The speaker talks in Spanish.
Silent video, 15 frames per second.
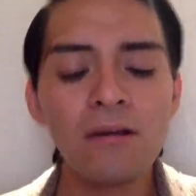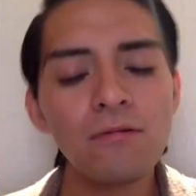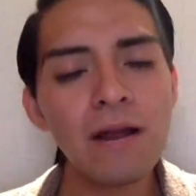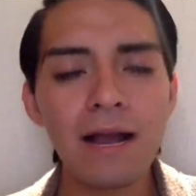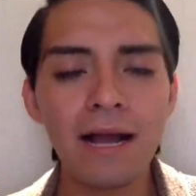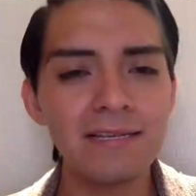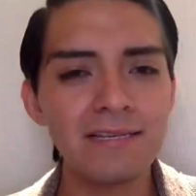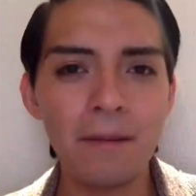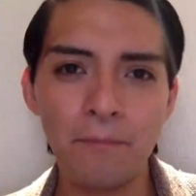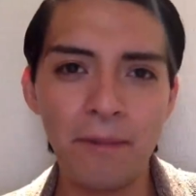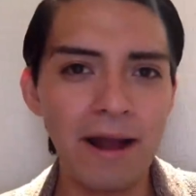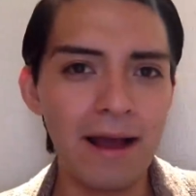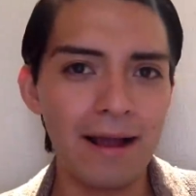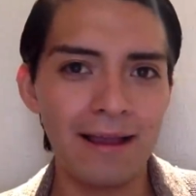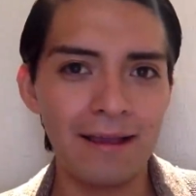Una casa
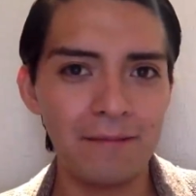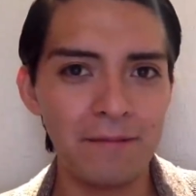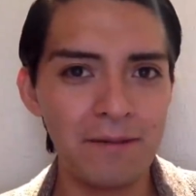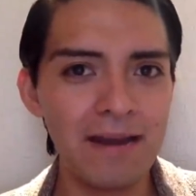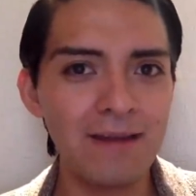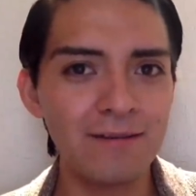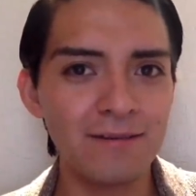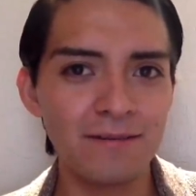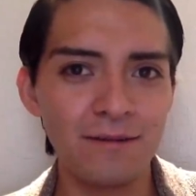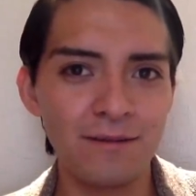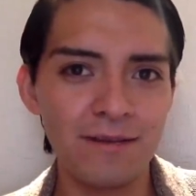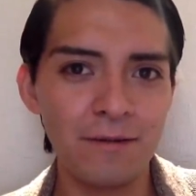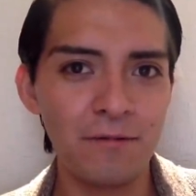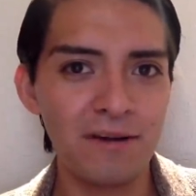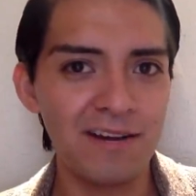para que vivían
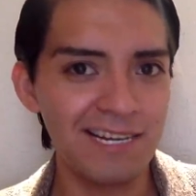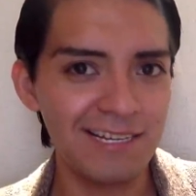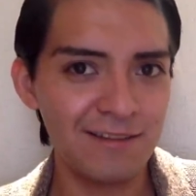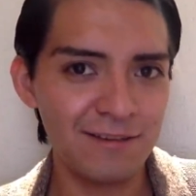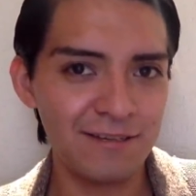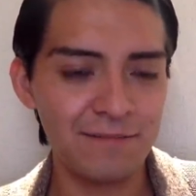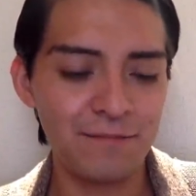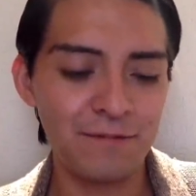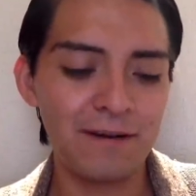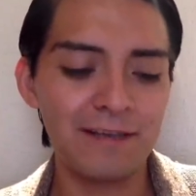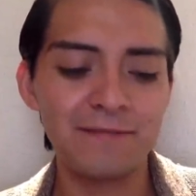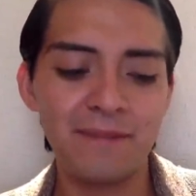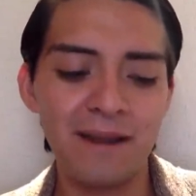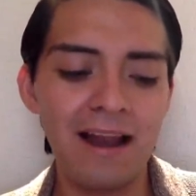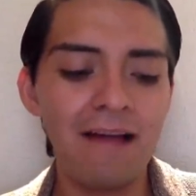los, abuelitos, en
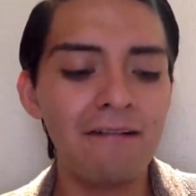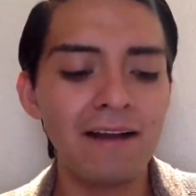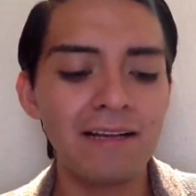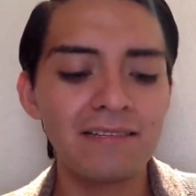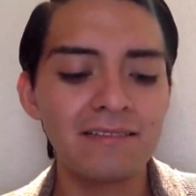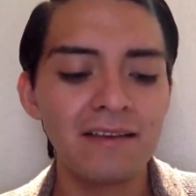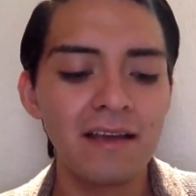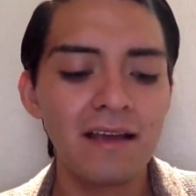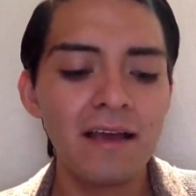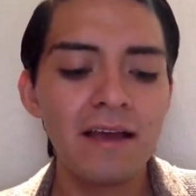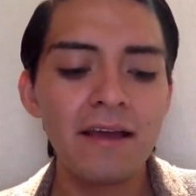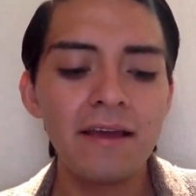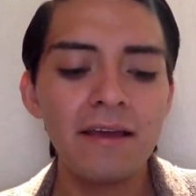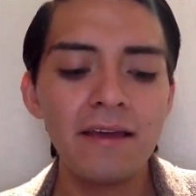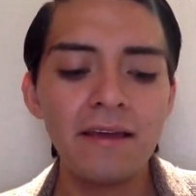pocas palabras.
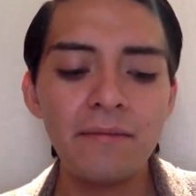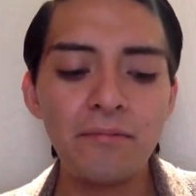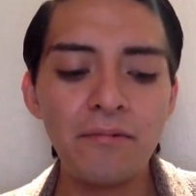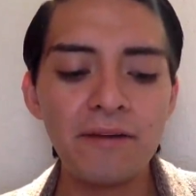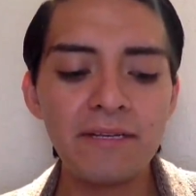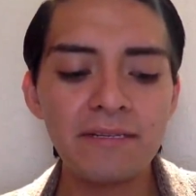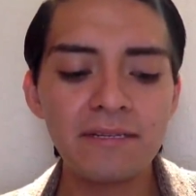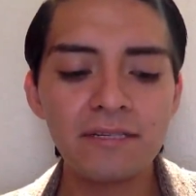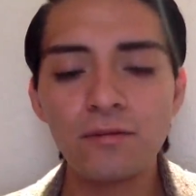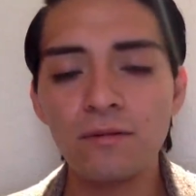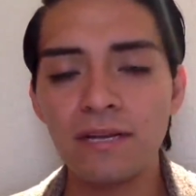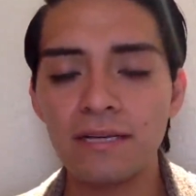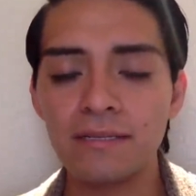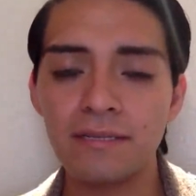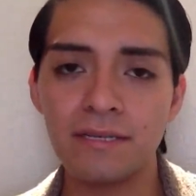Y pues
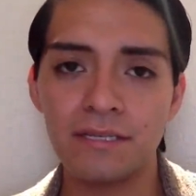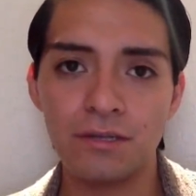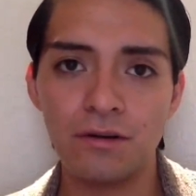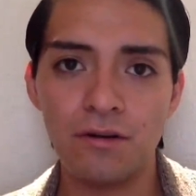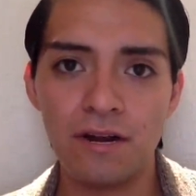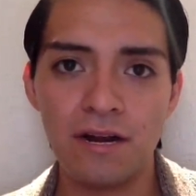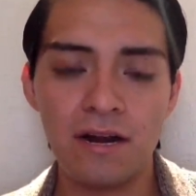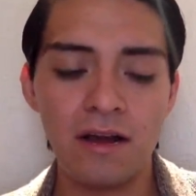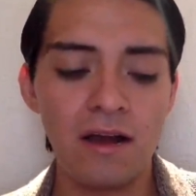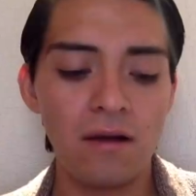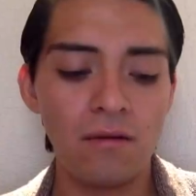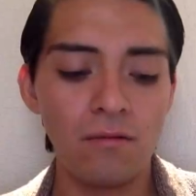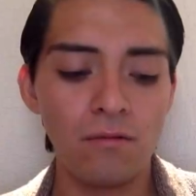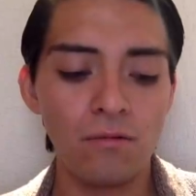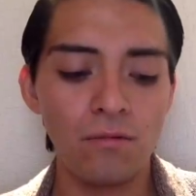resulta que este señor
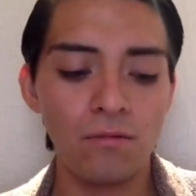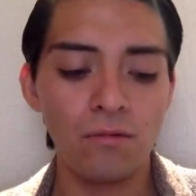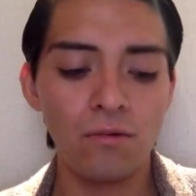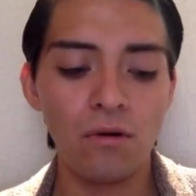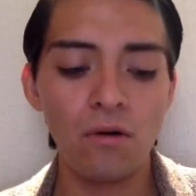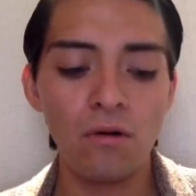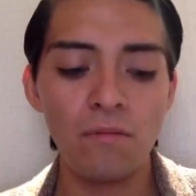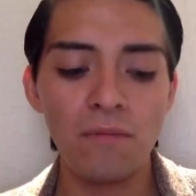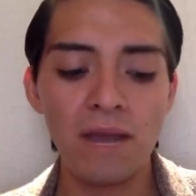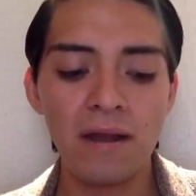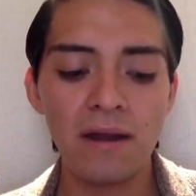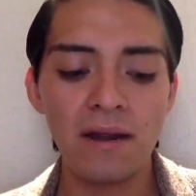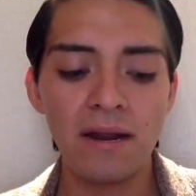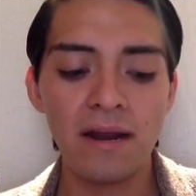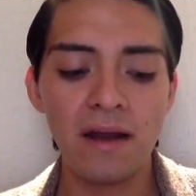era un,
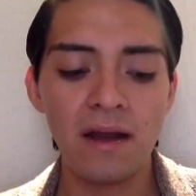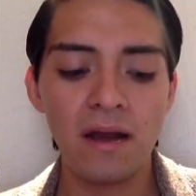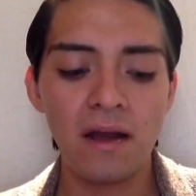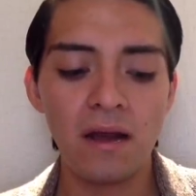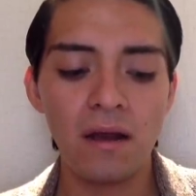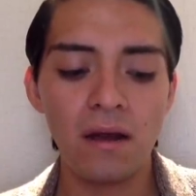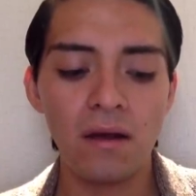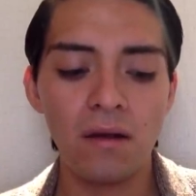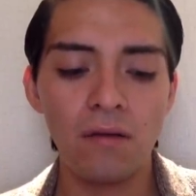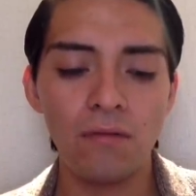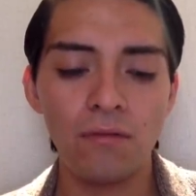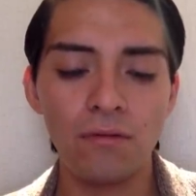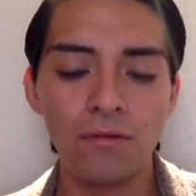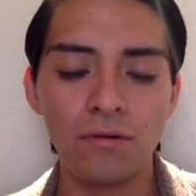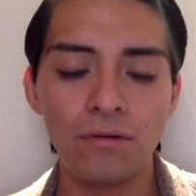colombiano, era
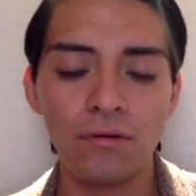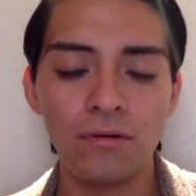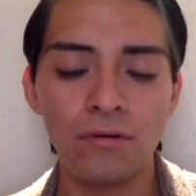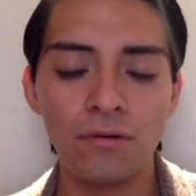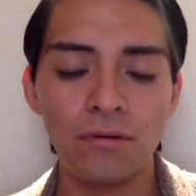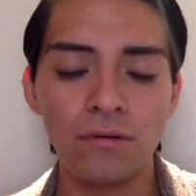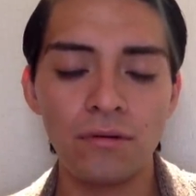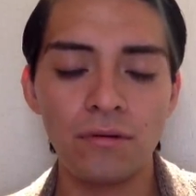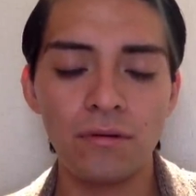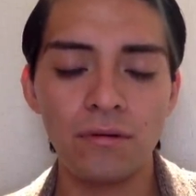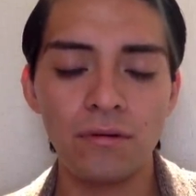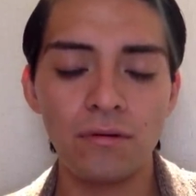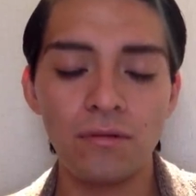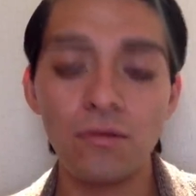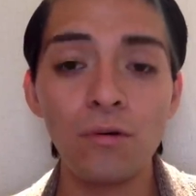
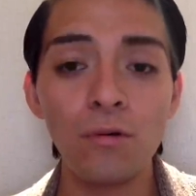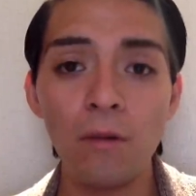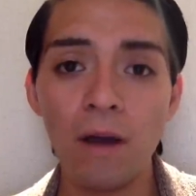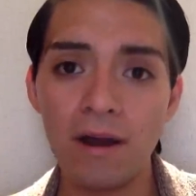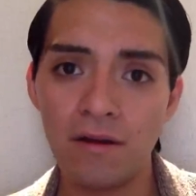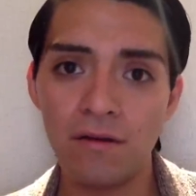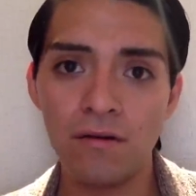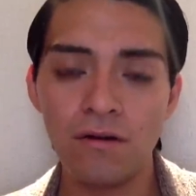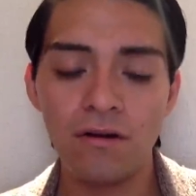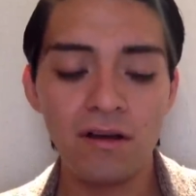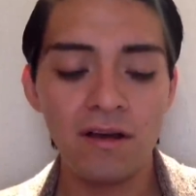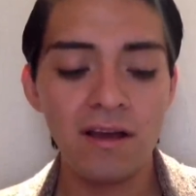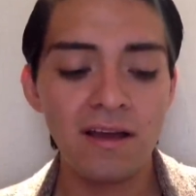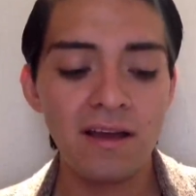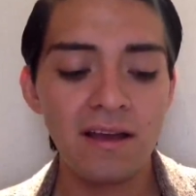un cubano
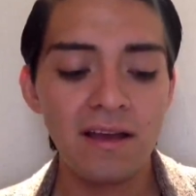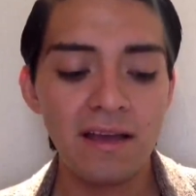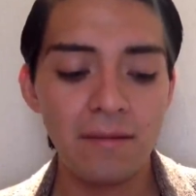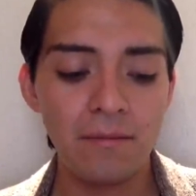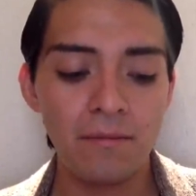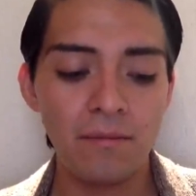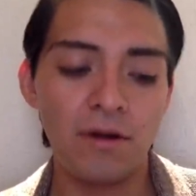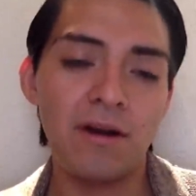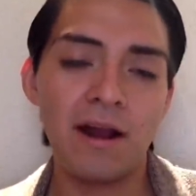bueno,